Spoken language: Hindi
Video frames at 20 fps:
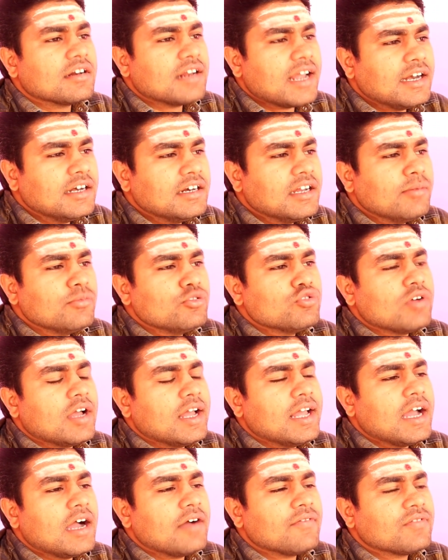रैंडम जो
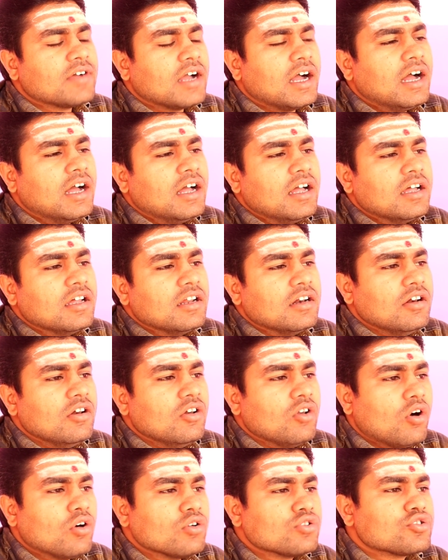है आपका
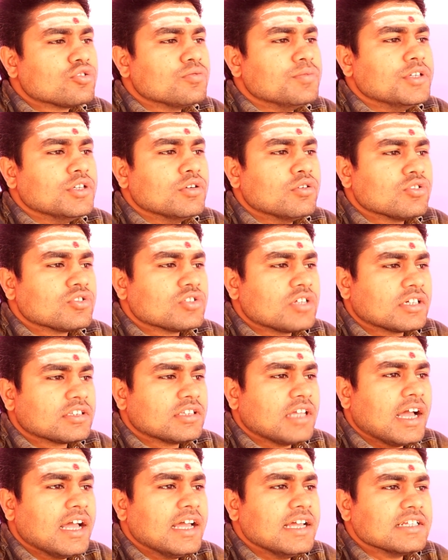लॉस भी हो
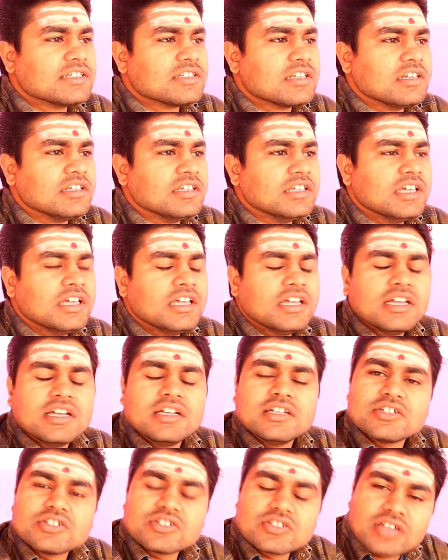सकता है इसलिए
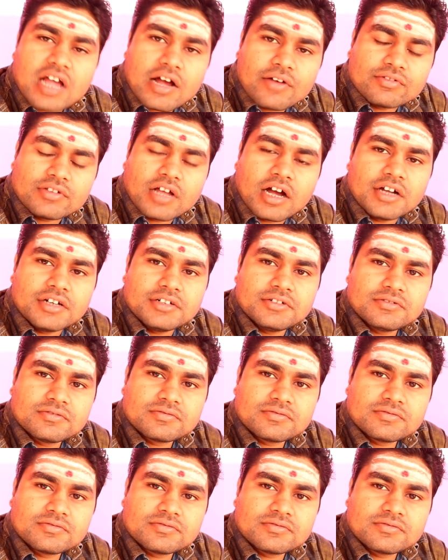सावधान